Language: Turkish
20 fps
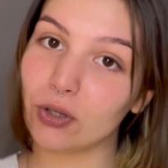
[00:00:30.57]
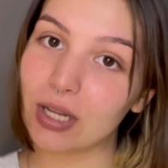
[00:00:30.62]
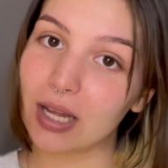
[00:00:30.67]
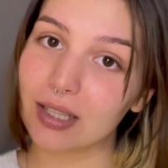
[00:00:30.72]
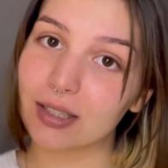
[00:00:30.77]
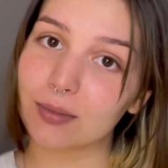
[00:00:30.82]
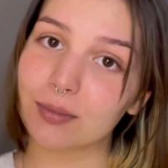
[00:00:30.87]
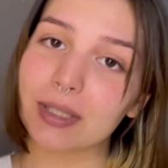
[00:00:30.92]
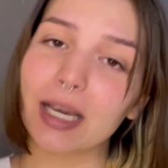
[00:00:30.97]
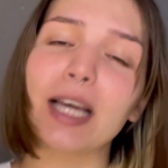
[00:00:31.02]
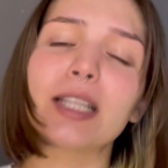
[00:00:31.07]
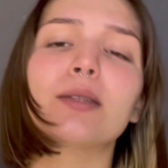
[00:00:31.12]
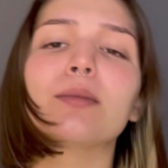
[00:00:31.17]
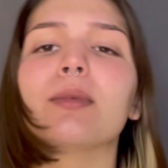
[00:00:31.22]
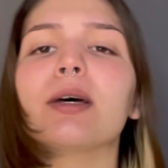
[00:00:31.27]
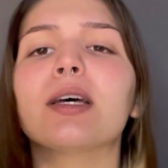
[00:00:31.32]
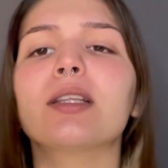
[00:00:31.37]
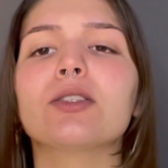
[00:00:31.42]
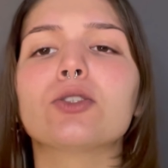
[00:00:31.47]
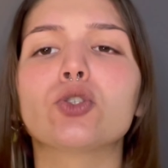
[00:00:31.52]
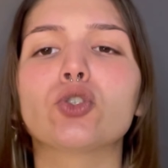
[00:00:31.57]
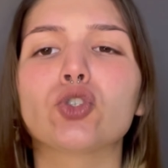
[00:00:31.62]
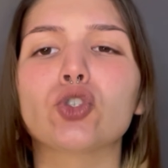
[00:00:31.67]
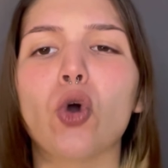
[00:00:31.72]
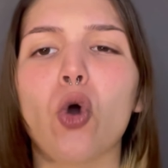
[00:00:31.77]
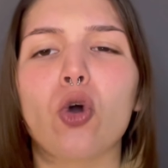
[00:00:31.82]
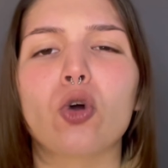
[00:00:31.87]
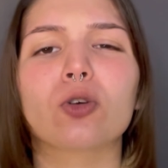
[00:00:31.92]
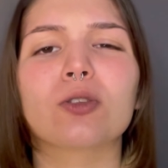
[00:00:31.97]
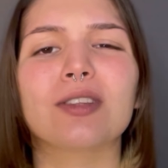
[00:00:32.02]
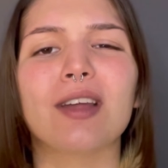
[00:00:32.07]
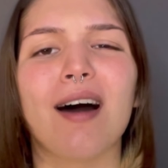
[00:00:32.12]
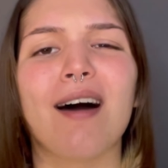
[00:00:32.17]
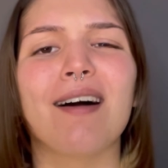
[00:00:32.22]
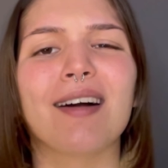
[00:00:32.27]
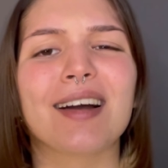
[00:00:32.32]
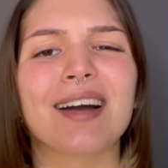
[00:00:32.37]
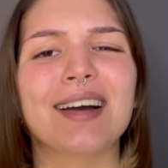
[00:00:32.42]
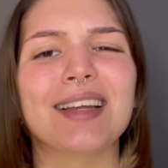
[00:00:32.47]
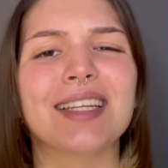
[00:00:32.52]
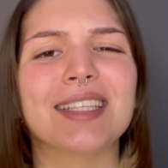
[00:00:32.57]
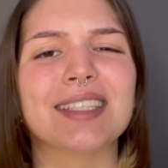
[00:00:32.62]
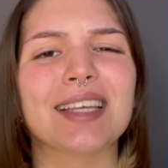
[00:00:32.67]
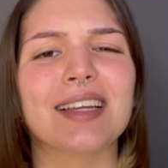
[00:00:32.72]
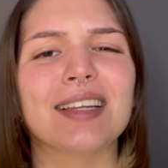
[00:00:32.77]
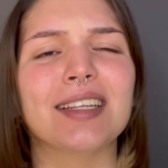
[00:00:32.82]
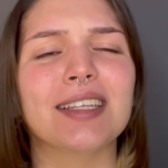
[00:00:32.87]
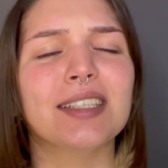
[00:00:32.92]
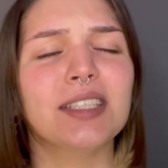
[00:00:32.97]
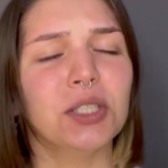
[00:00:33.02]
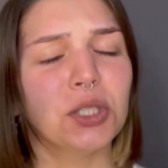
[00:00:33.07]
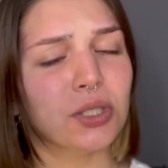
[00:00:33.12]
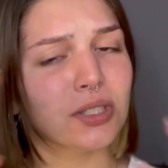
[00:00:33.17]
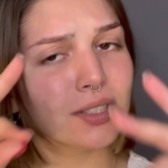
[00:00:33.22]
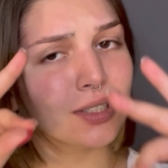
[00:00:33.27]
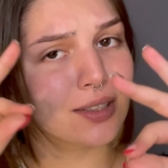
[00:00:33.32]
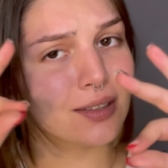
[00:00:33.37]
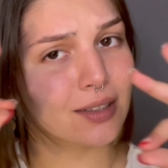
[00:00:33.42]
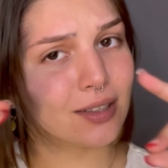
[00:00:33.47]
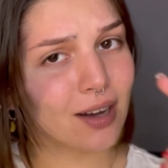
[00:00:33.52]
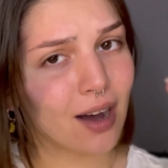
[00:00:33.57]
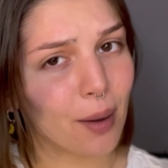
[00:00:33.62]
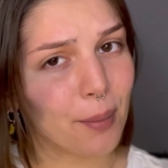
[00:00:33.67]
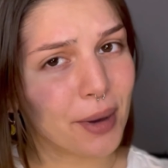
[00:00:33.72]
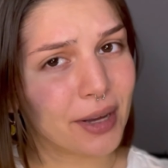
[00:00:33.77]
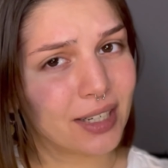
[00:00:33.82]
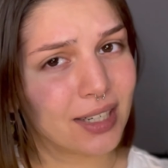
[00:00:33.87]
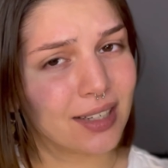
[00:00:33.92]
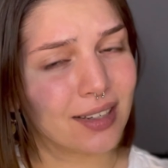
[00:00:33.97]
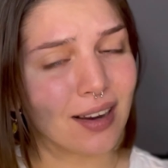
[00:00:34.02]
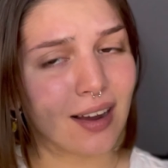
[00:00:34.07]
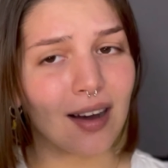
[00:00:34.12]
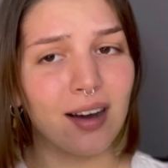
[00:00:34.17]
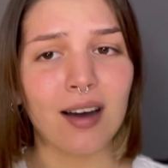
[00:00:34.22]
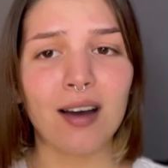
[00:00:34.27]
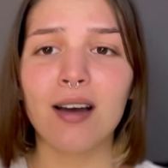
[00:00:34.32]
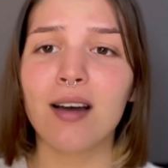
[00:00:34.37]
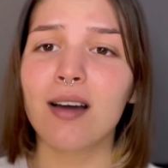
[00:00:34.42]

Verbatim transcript: aldım kendime çok daha kaliteli kamerayla,